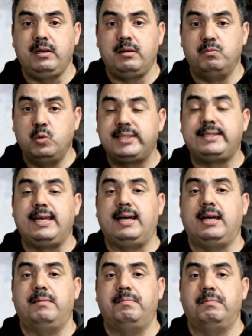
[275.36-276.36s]

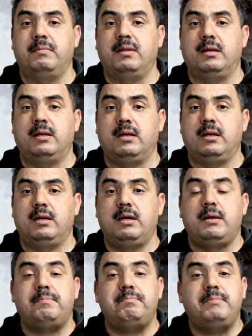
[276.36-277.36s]
المتهم
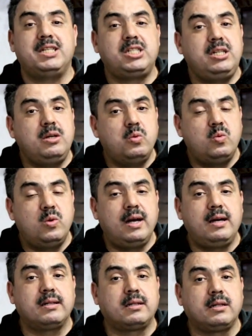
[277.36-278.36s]
ماشي
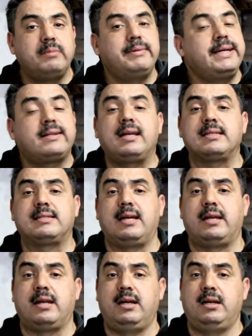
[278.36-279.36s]
هو طلب اطلاق
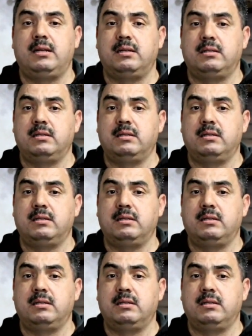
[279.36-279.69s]
السراح